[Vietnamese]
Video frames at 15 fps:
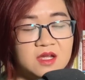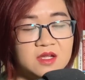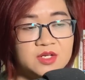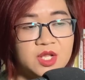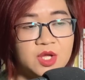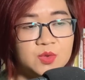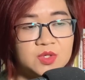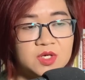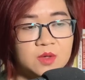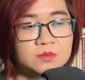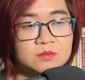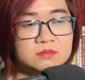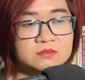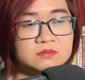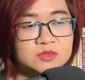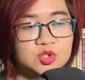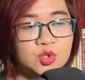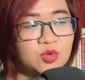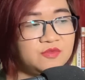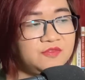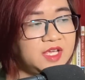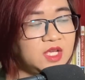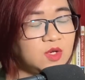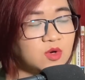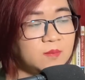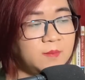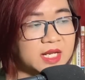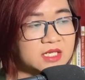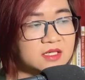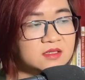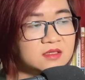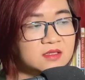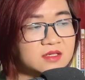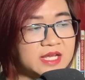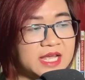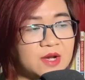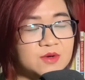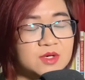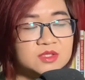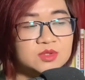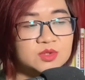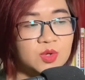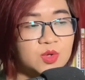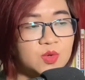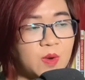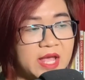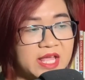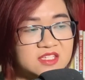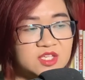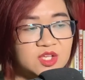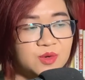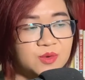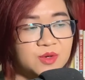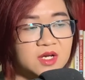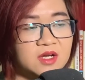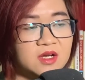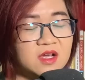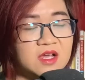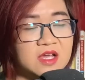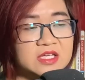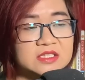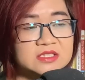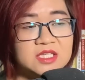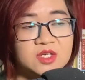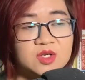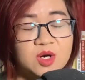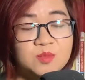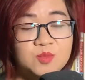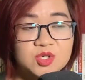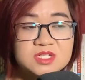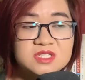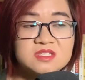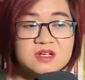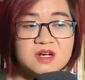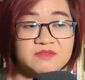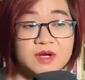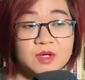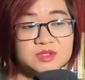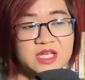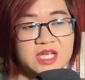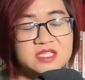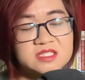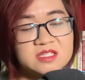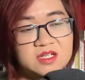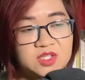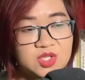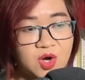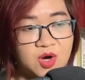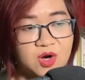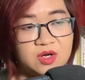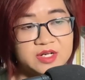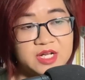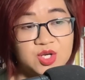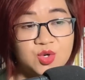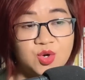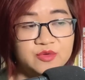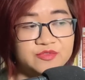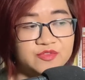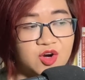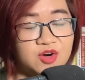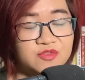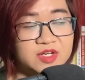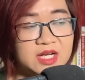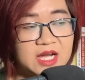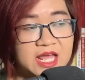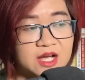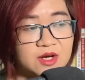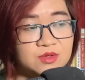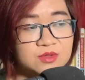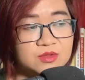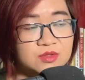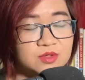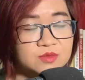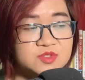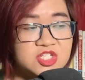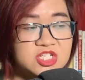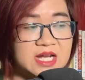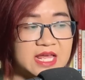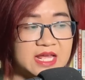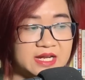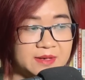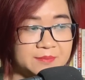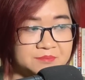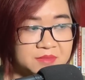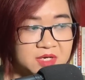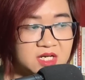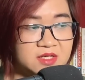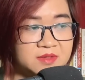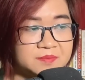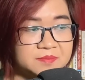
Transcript: nếu không tu vi của Bạch Hư cao hơn tôi quá nhiều, thì có muốn dựa vào thế giới nhỏ để đối phó với lão cũng chỉ là nằm mơ.